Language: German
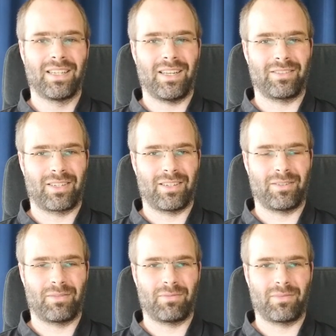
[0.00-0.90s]
Also
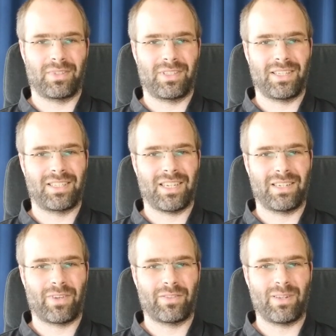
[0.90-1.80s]
es lässt sich
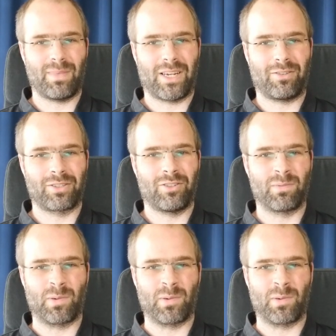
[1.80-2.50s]
einfach viel mehr rausholen.